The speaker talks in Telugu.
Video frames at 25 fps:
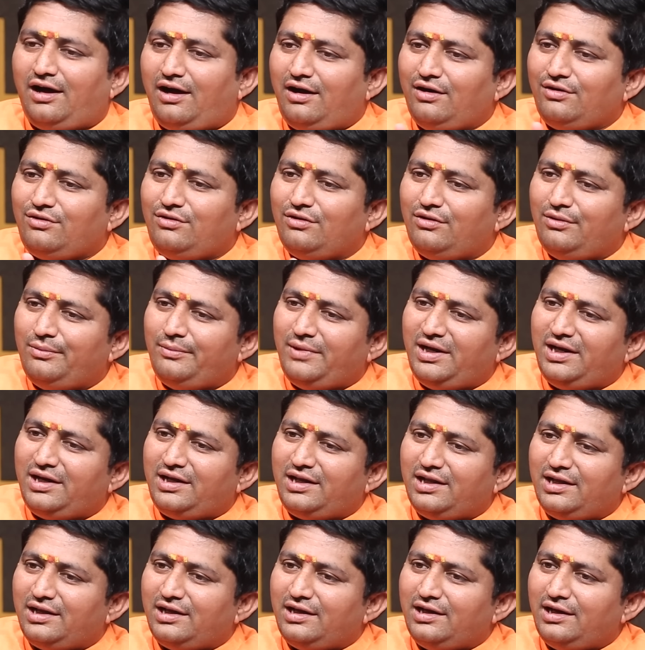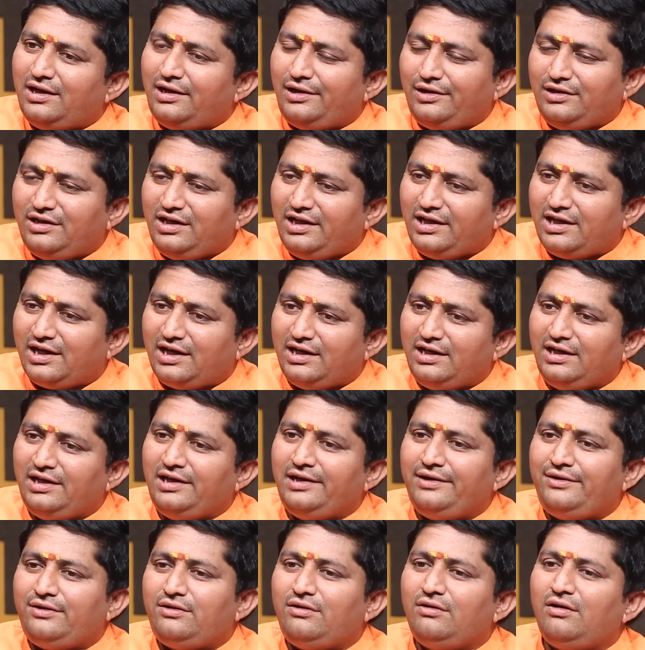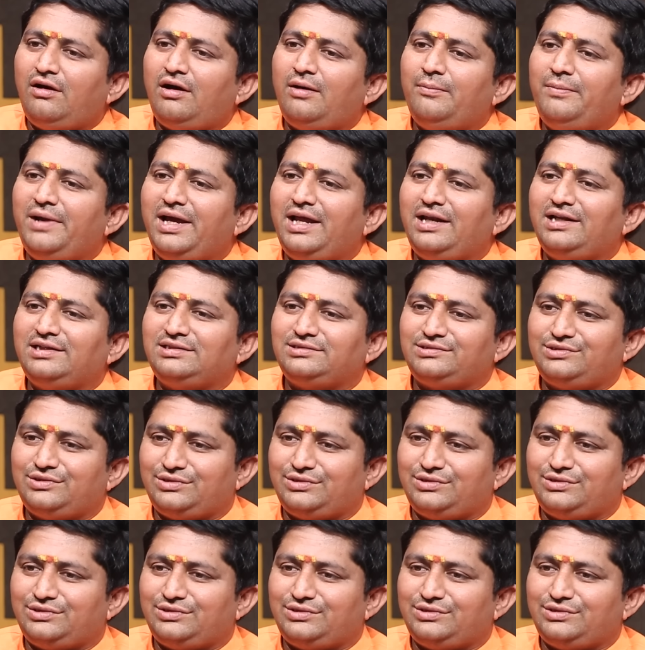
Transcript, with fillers: ఆటోమేటిక్గా నీకు అన్నిట్లో ఆ బ్యాలెన్స్